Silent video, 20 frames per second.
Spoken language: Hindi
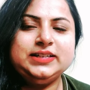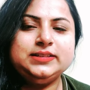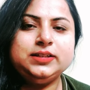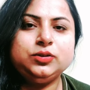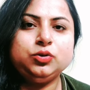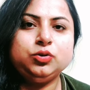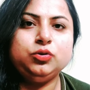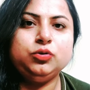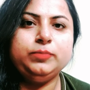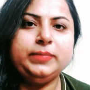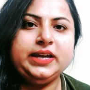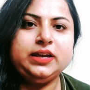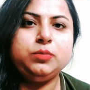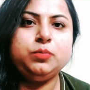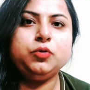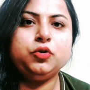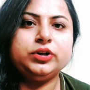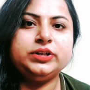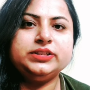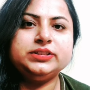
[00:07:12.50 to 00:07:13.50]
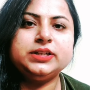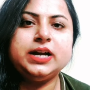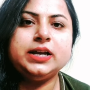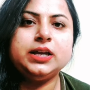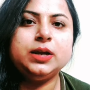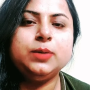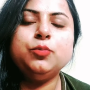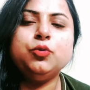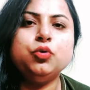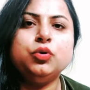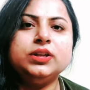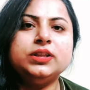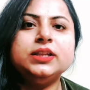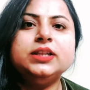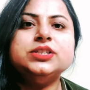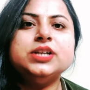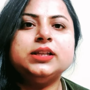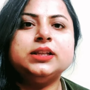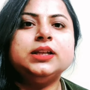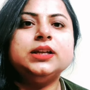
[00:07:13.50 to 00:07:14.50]
वैसे तो मैगी पॉकेट्स खाई है भूख
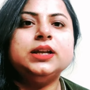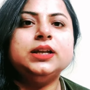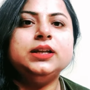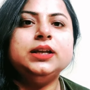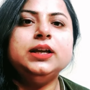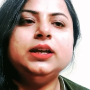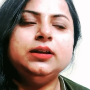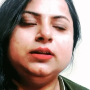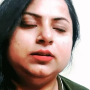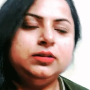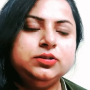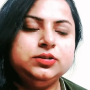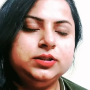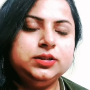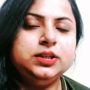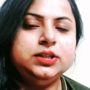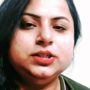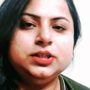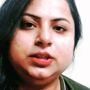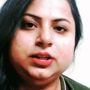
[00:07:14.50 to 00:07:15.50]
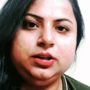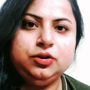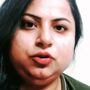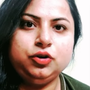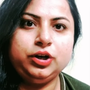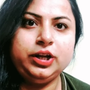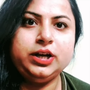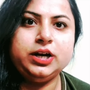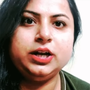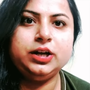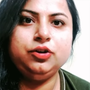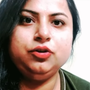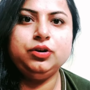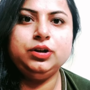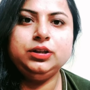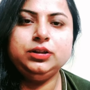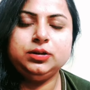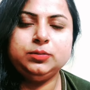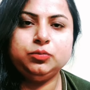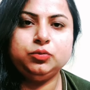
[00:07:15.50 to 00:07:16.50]
इतनी ज़्यादा नहीं है जितनी जितनी रोटी खानी
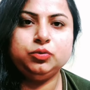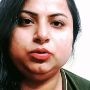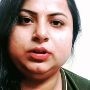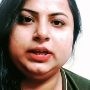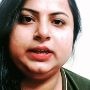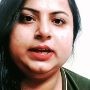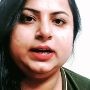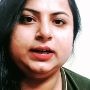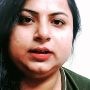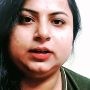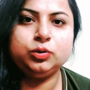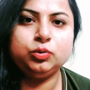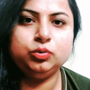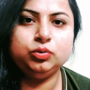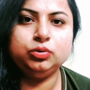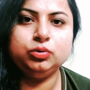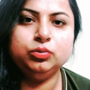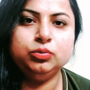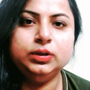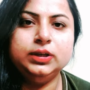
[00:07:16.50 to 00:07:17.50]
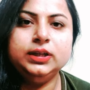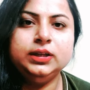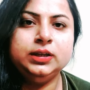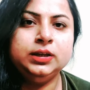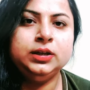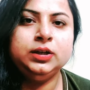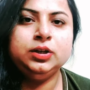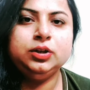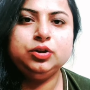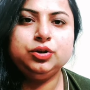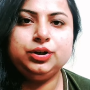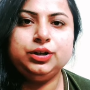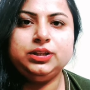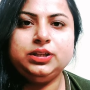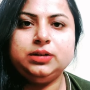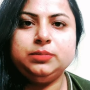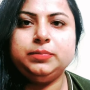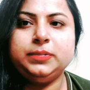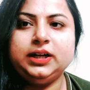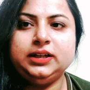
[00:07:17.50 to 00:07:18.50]
होगी तब उतना ही आटा गूंद लूँगी
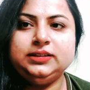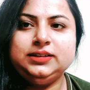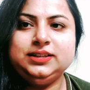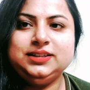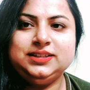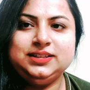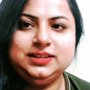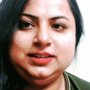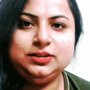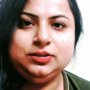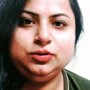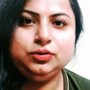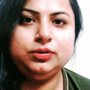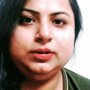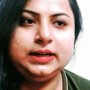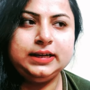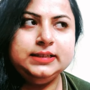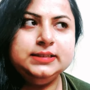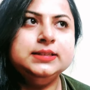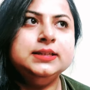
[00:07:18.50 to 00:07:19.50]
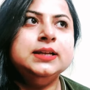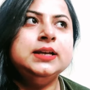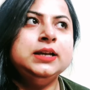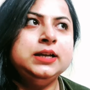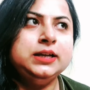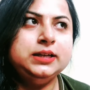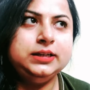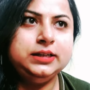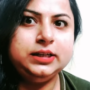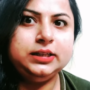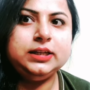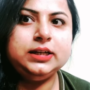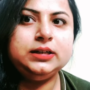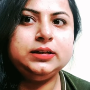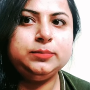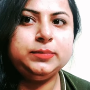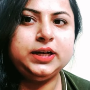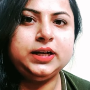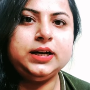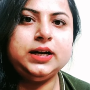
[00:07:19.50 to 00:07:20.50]
थोड़ी देर बाद सो गाइज़ ये
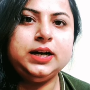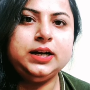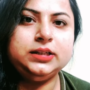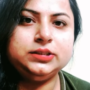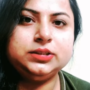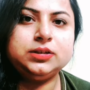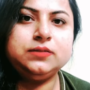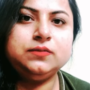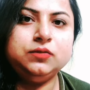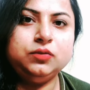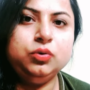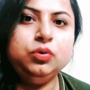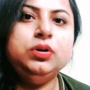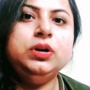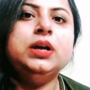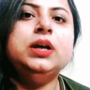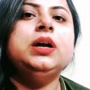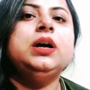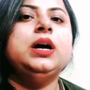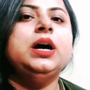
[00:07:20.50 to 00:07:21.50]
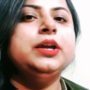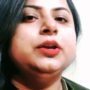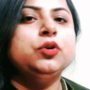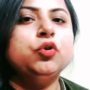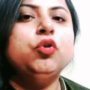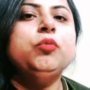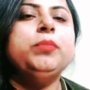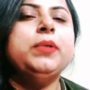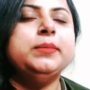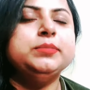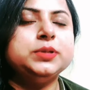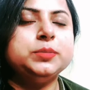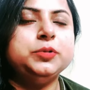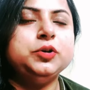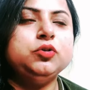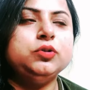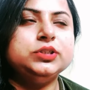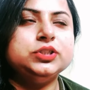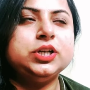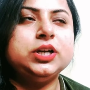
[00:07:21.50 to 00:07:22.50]
था हमारा आज का ब्लॉग आई होप आप
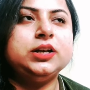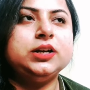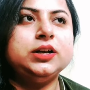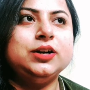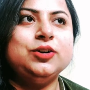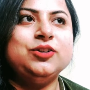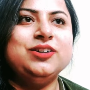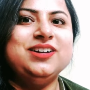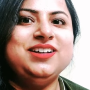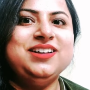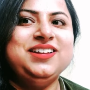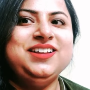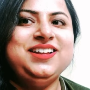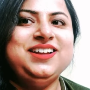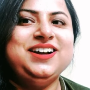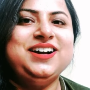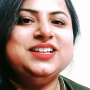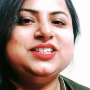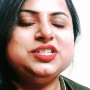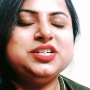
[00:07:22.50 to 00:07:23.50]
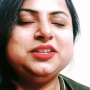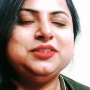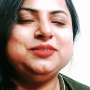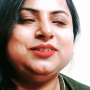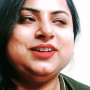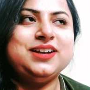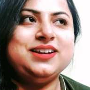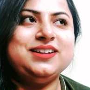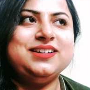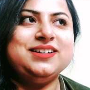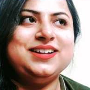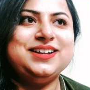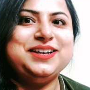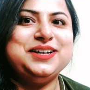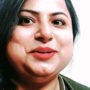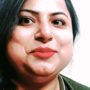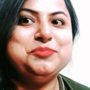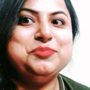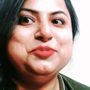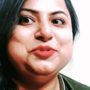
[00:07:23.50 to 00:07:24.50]
सभी को अच्छा लगा होगा अच्छा तो क्या लगना
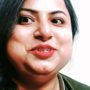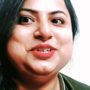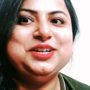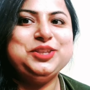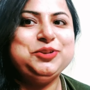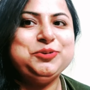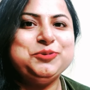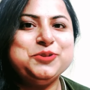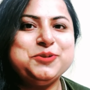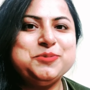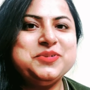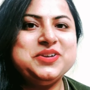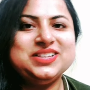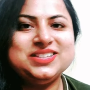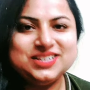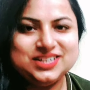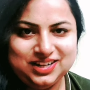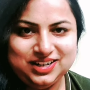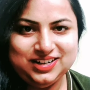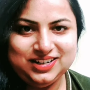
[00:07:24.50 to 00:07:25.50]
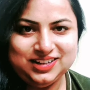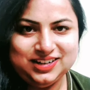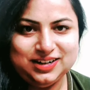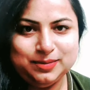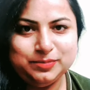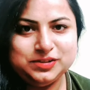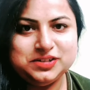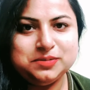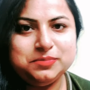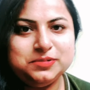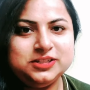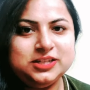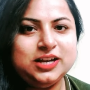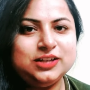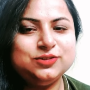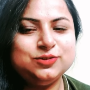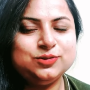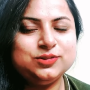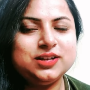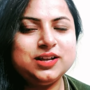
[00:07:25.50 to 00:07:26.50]
यार मुझे तो कुछ भी अच्छा नहीं लग रहा मिस्टर
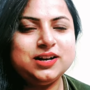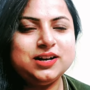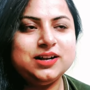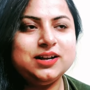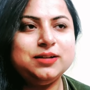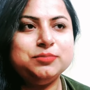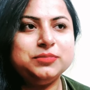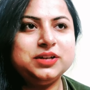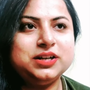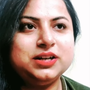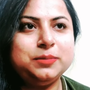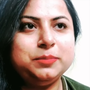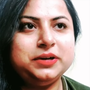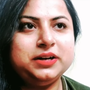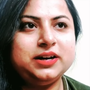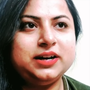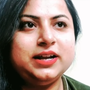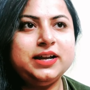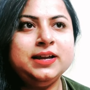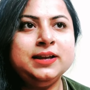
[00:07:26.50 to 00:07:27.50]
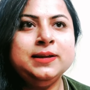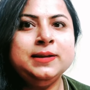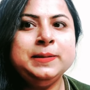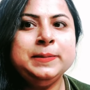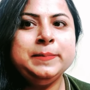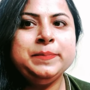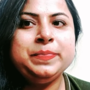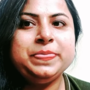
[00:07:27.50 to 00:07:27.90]
बजाज को सारा काम करना पड़ रहा है